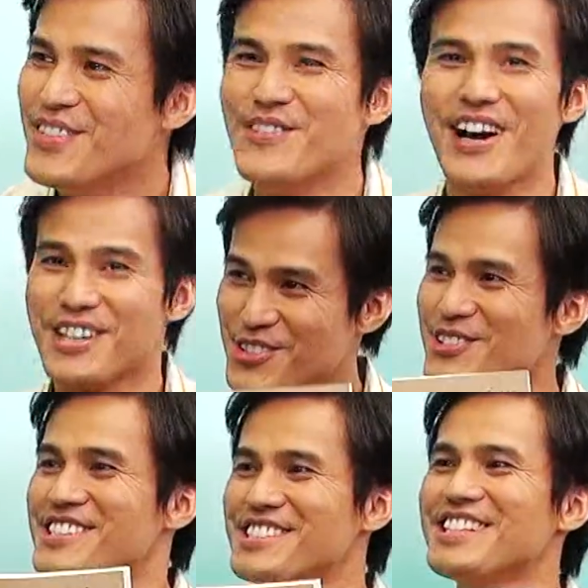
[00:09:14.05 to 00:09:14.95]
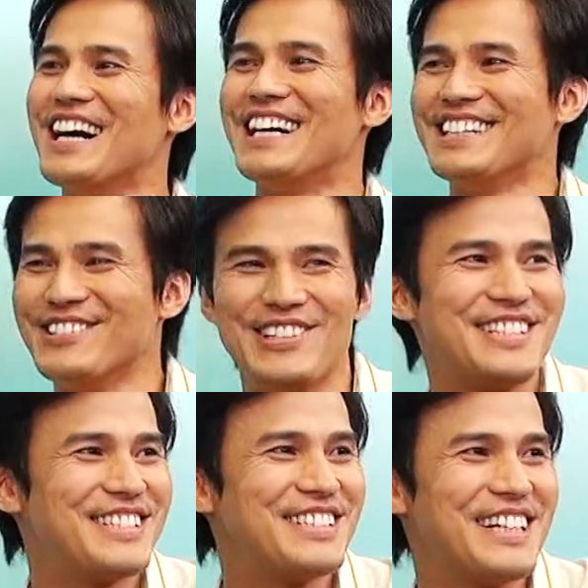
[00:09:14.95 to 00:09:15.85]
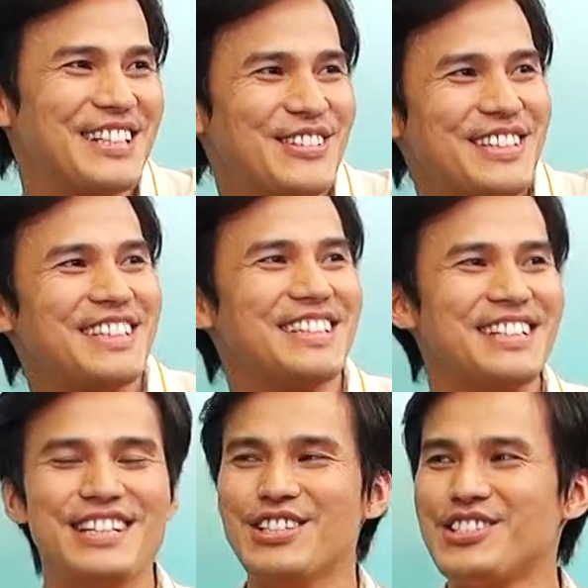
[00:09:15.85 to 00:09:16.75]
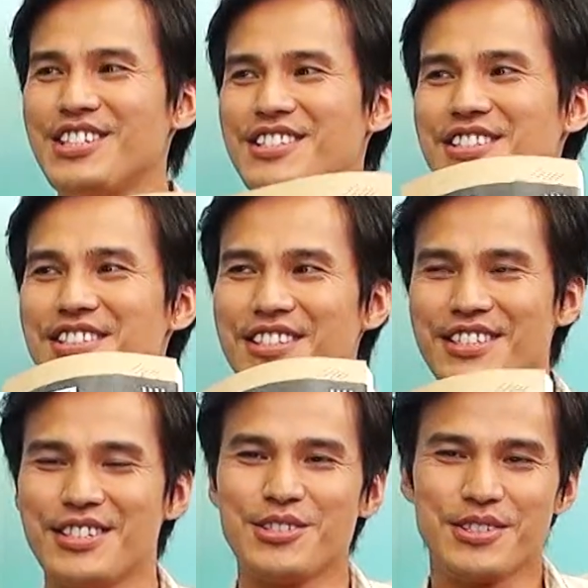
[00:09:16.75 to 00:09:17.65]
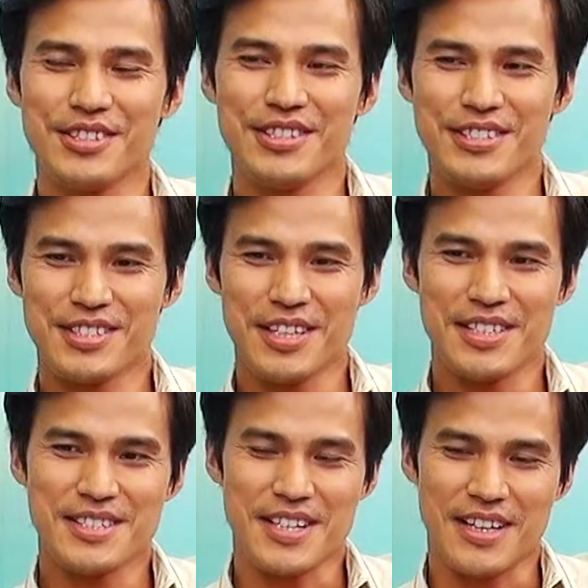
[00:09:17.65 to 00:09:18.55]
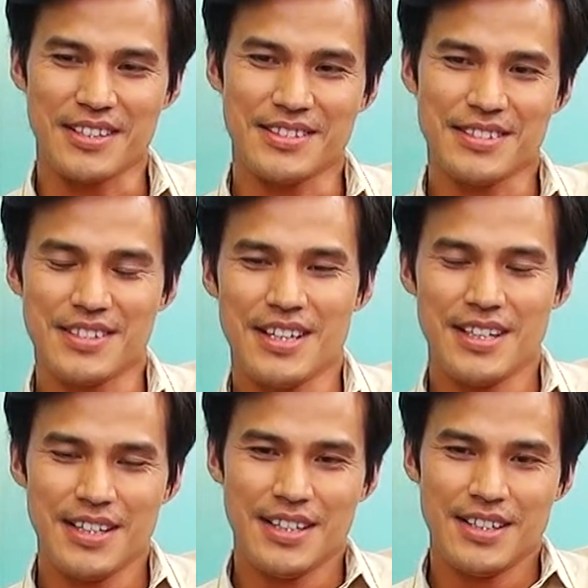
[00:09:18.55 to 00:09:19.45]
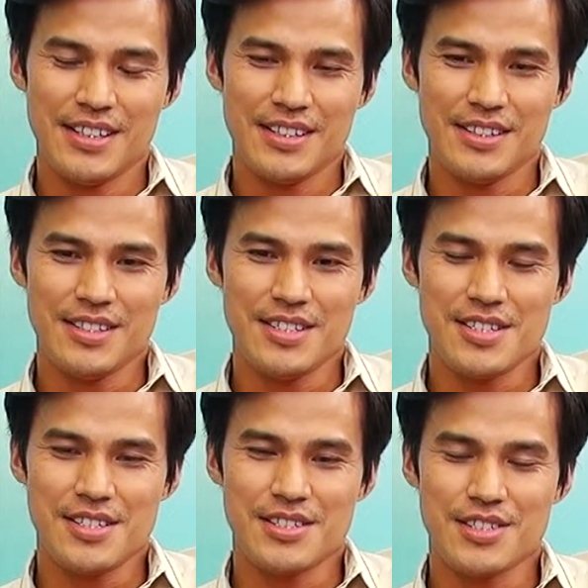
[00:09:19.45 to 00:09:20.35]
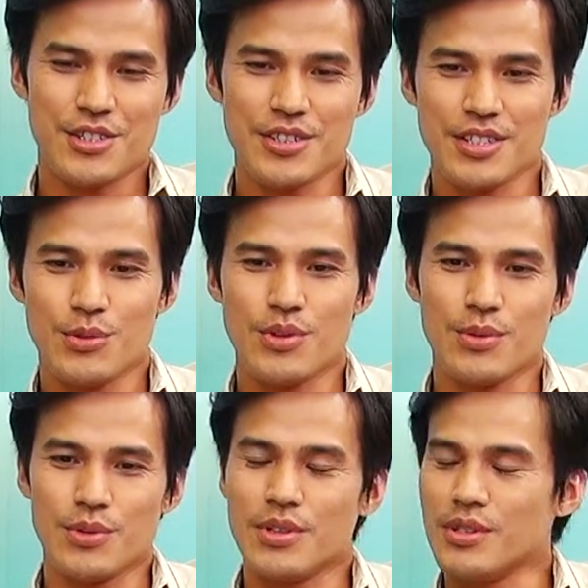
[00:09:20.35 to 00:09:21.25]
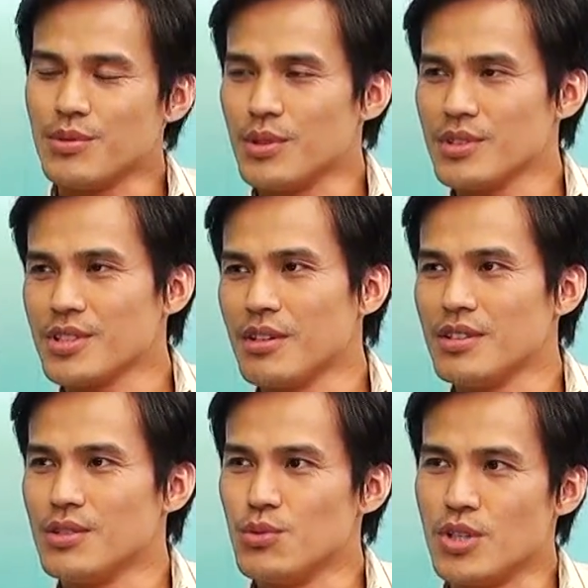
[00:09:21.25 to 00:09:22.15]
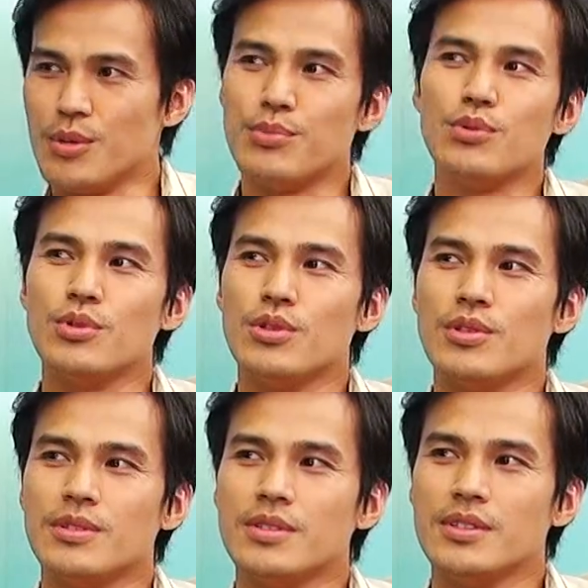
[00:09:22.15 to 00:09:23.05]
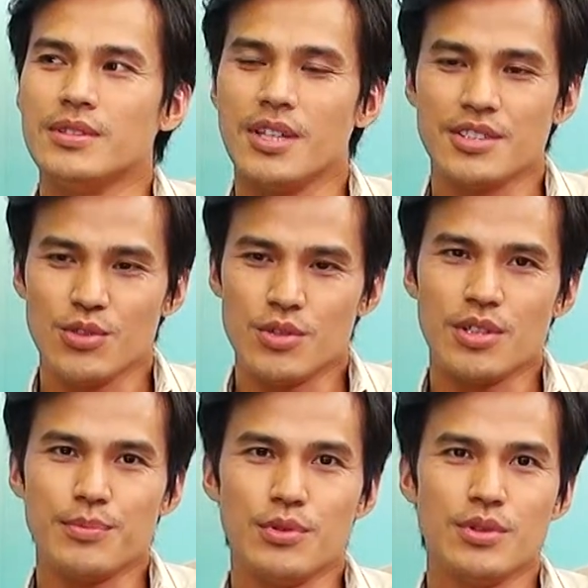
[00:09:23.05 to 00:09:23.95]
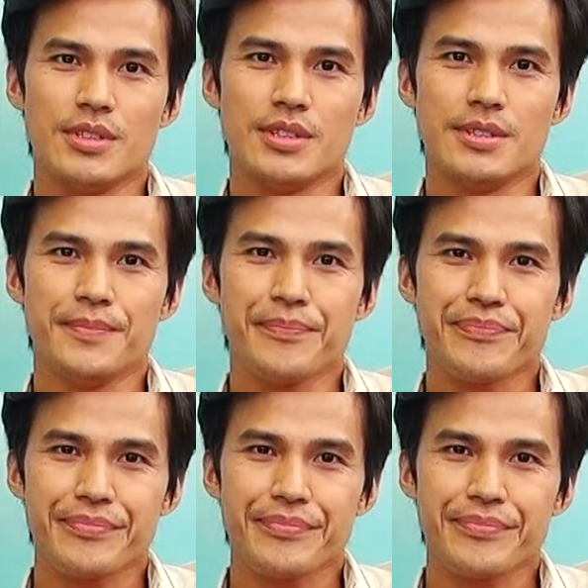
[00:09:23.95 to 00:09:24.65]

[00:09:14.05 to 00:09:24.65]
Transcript: 没有，还是文字啦，还有文字啦，对，哦，其实其实这个就是在讲，一就是我我我找了五个部落，嗯哼，那这五个部落呢，